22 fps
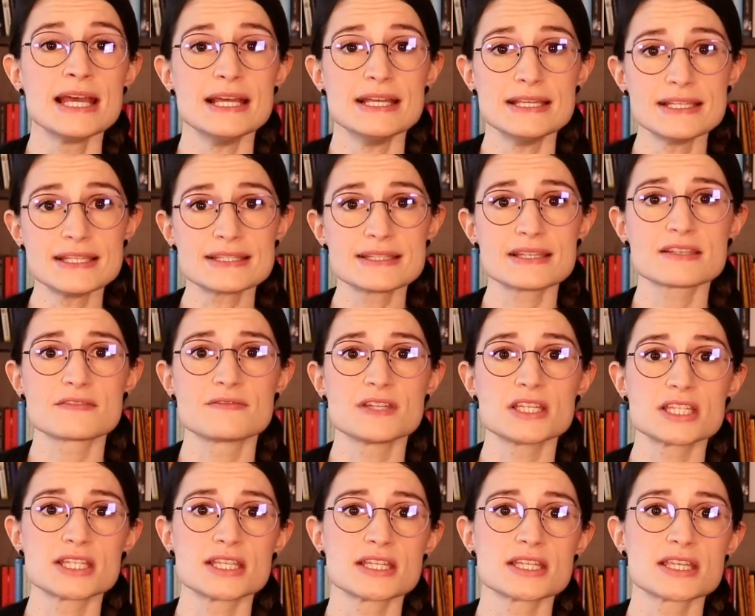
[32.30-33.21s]
ist es
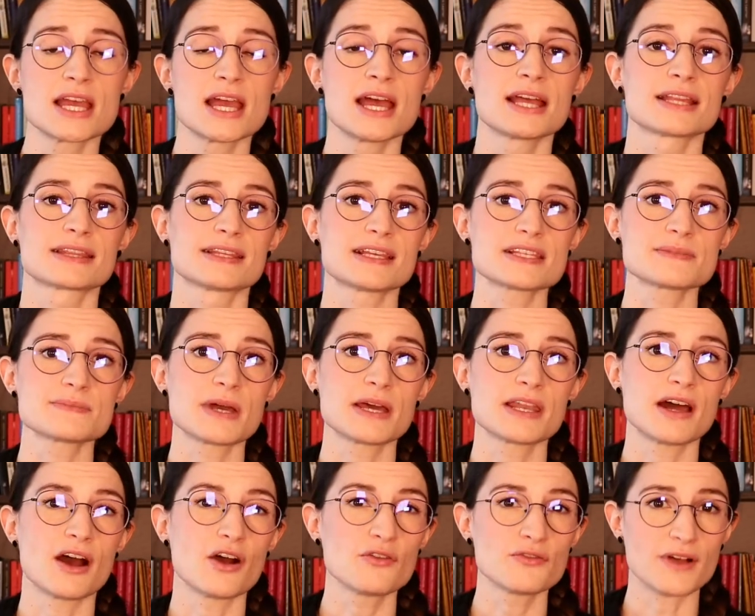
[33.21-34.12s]
wichtig, dass
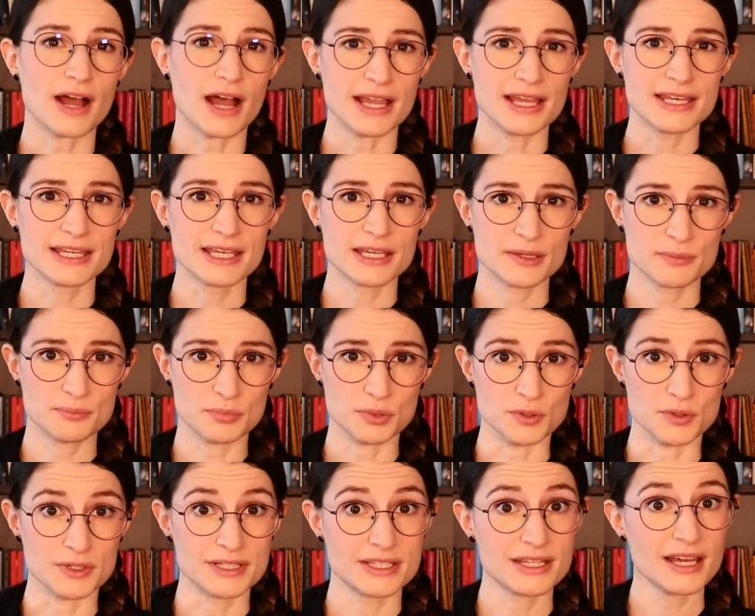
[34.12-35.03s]
man auf einige
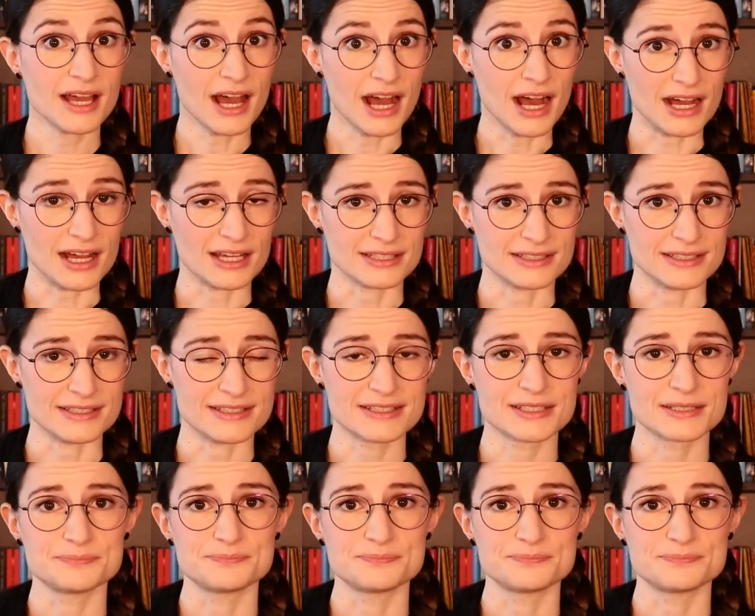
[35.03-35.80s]
Punkte achtet.